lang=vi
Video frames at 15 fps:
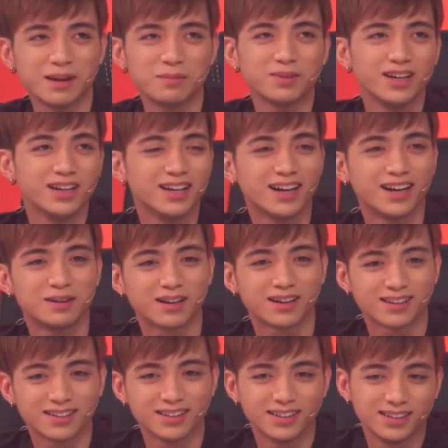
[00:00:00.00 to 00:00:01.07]
em nghĩ là
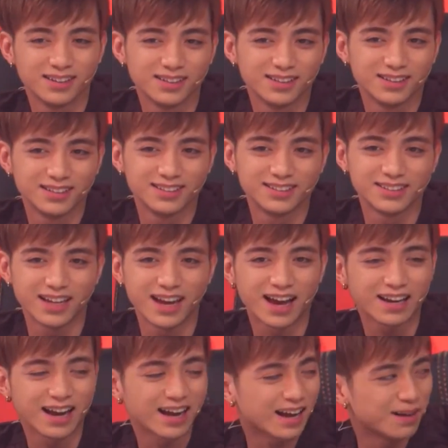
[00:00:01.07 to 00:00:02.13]
sẽ
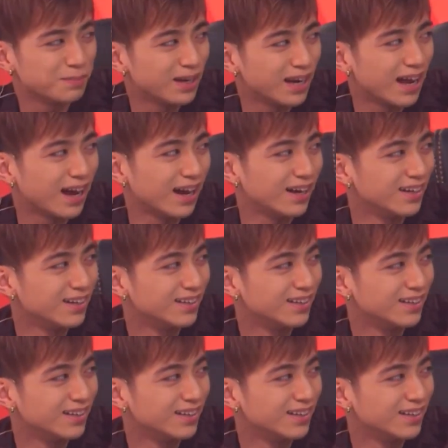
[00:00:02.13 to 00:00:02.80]
hát a cappella